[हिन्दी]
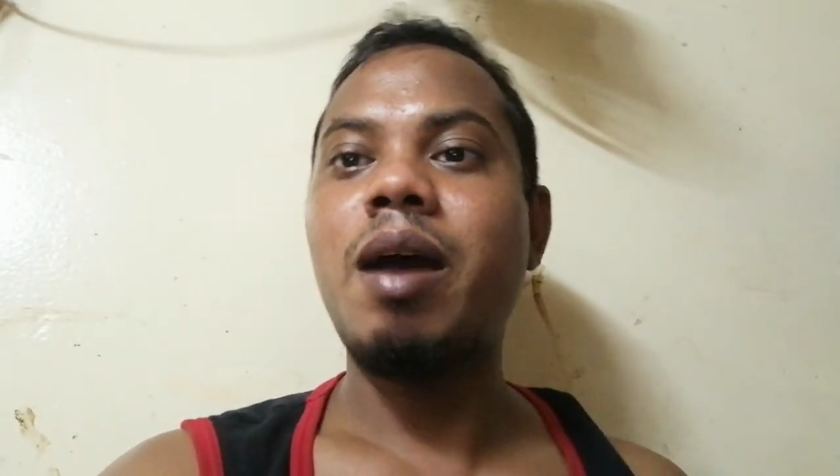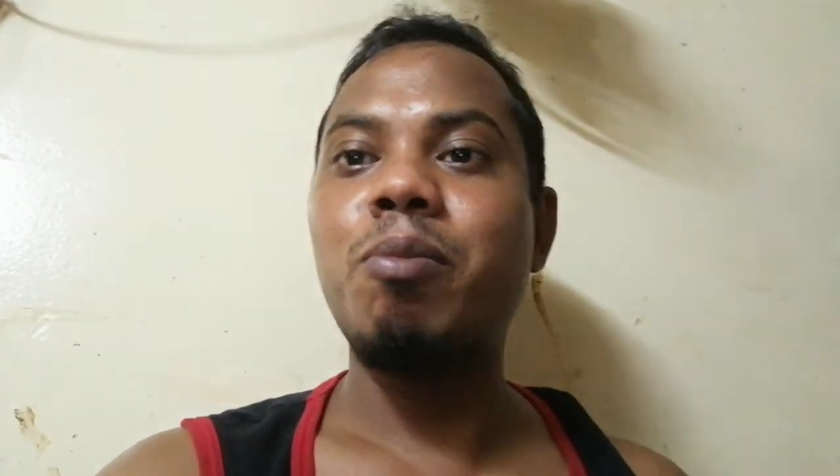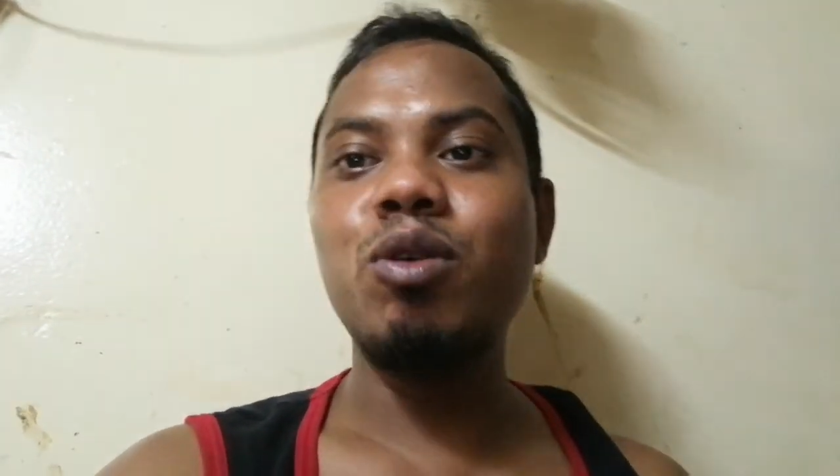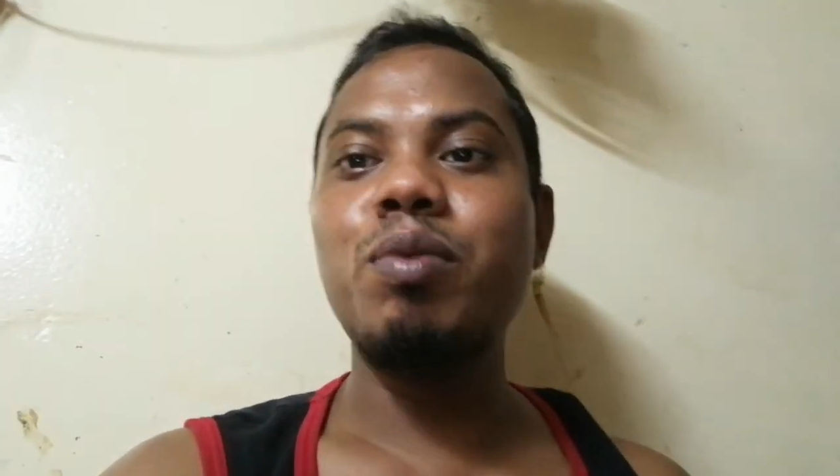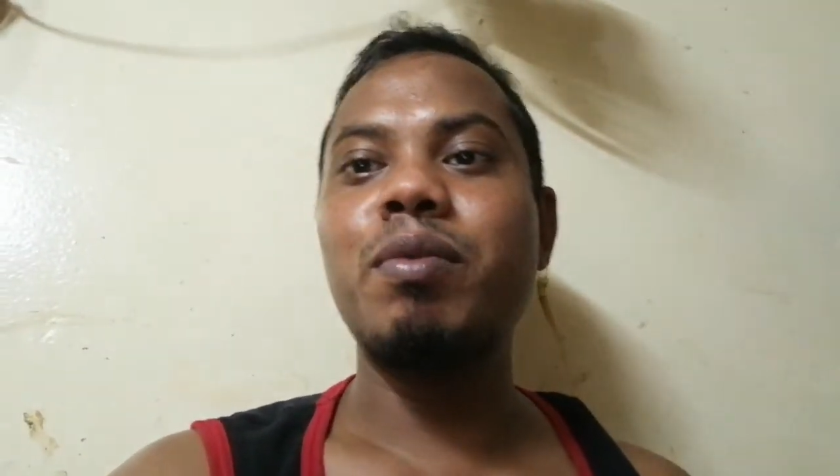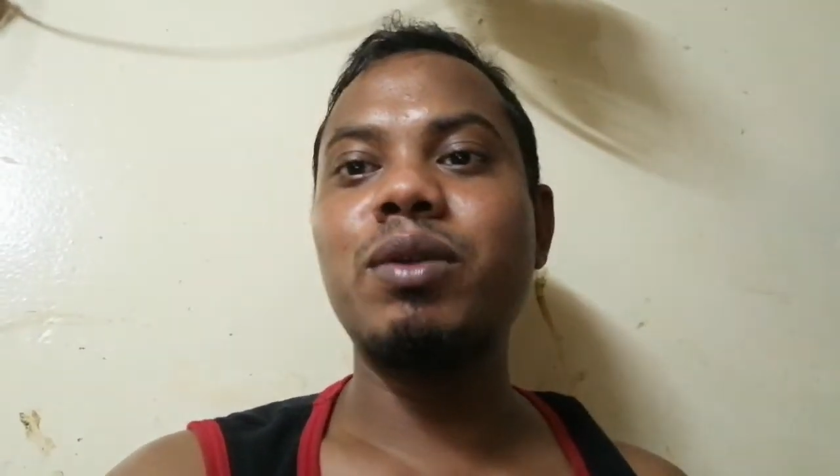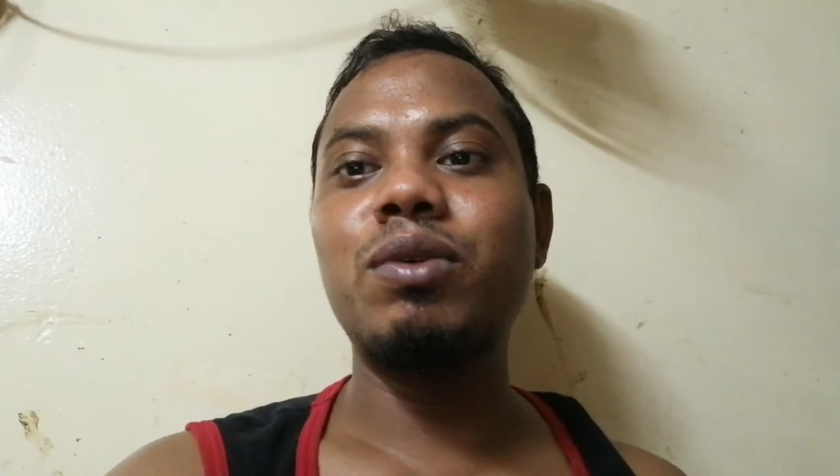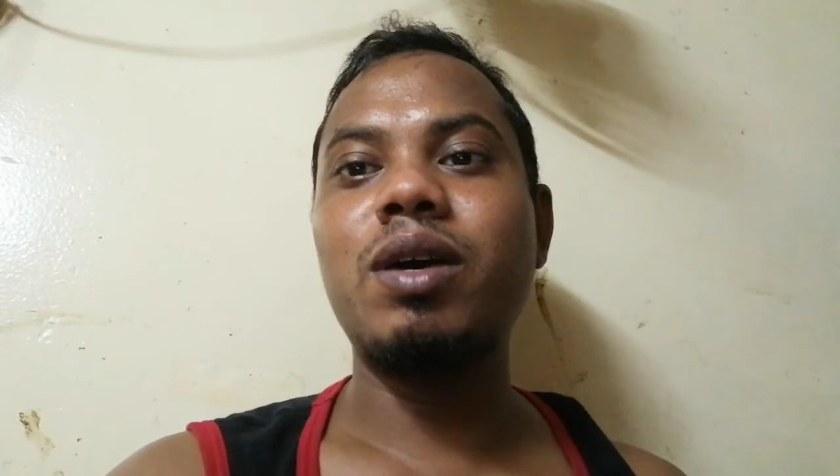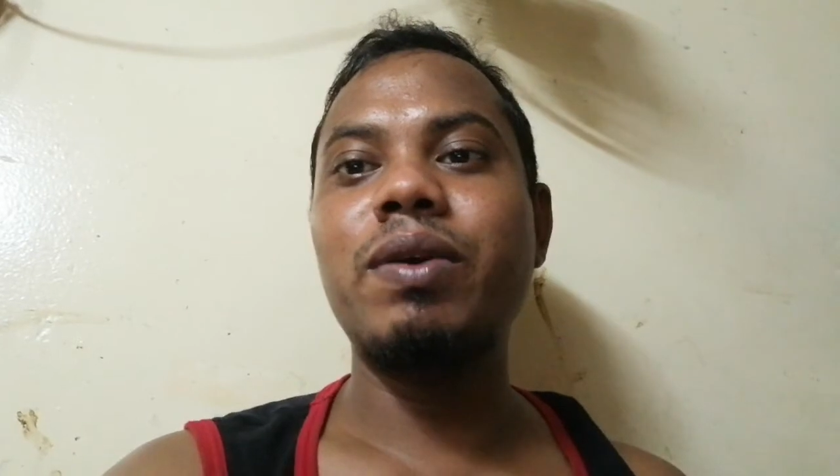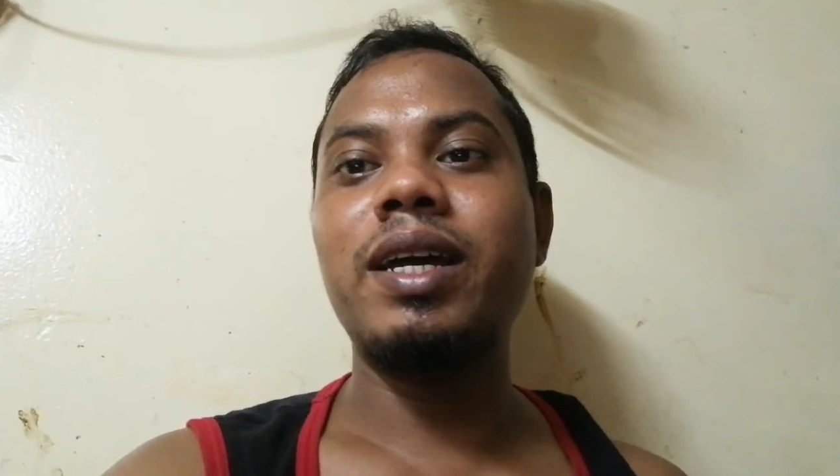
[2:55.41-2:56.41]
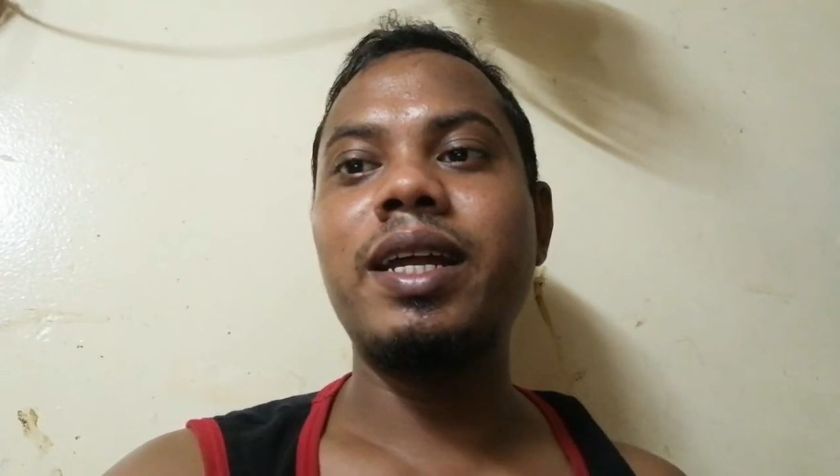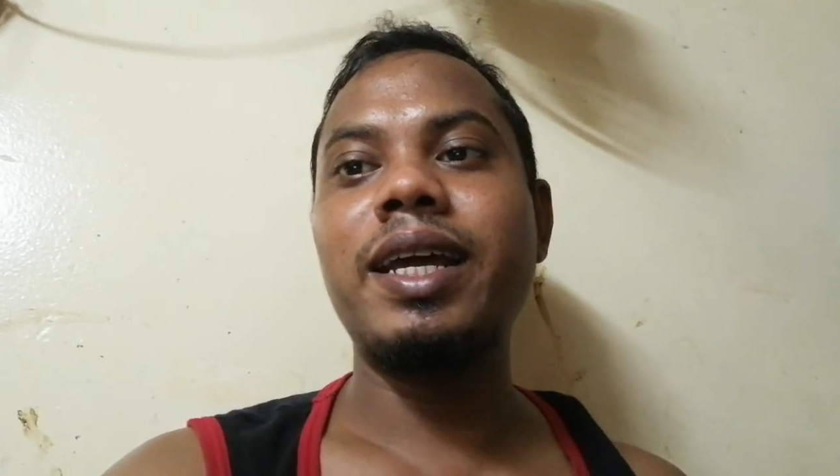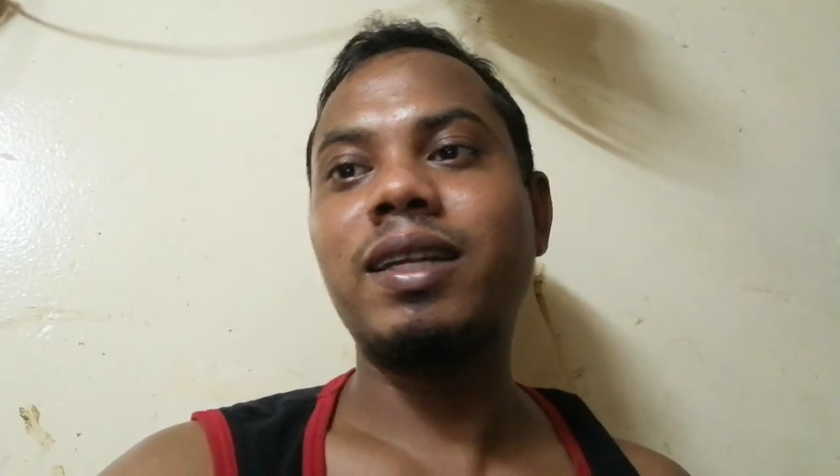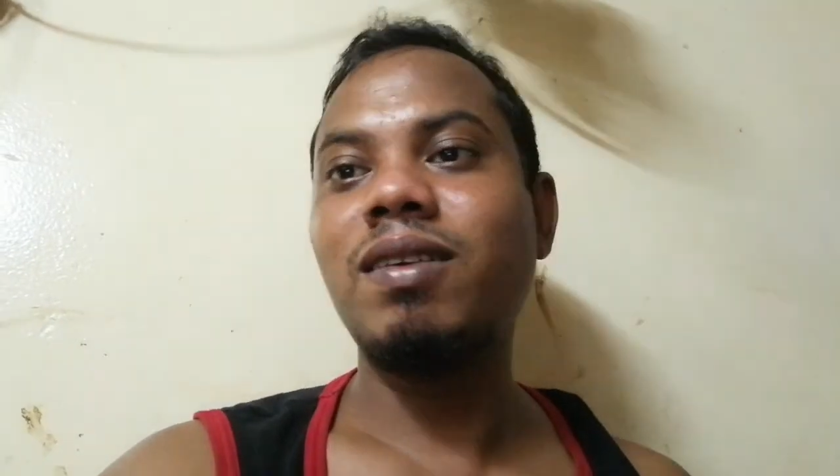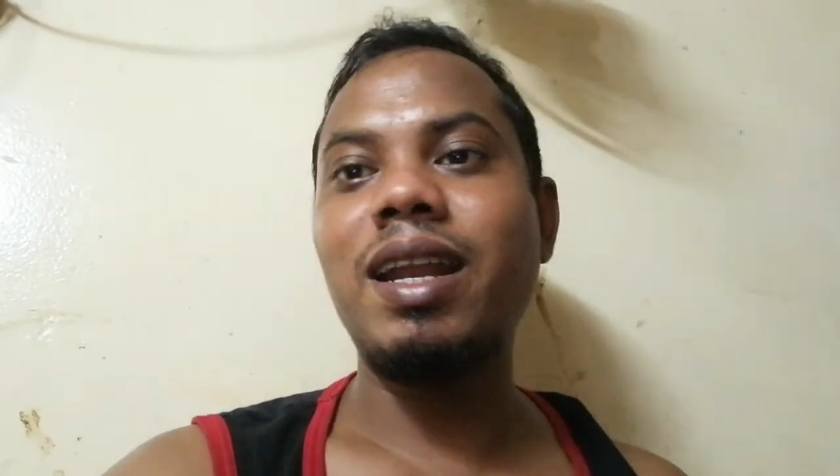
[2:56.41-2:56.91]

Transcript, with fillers: आप लोग भी मौत उठाओ यार एक